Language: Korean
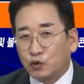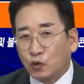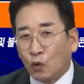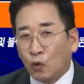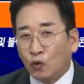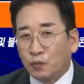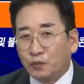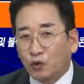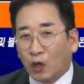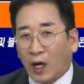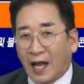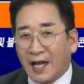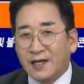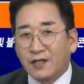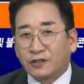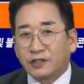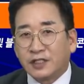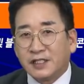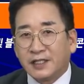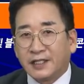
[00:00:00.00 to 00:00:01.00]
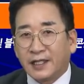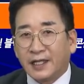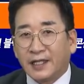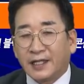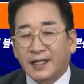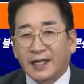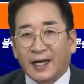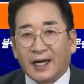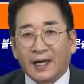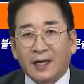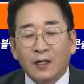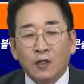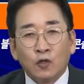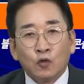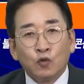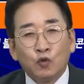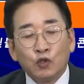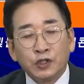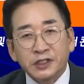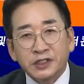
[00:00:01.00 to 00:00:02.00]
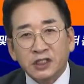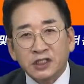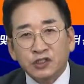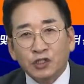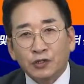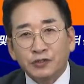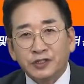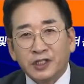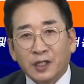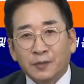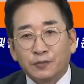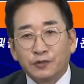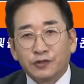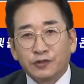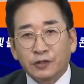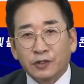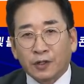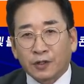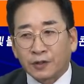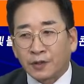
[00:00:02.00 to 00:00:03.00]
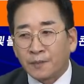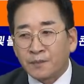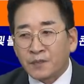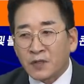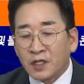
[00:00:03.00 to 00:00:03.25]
조금 더 알려드릴 테니까 우리 시청자분들은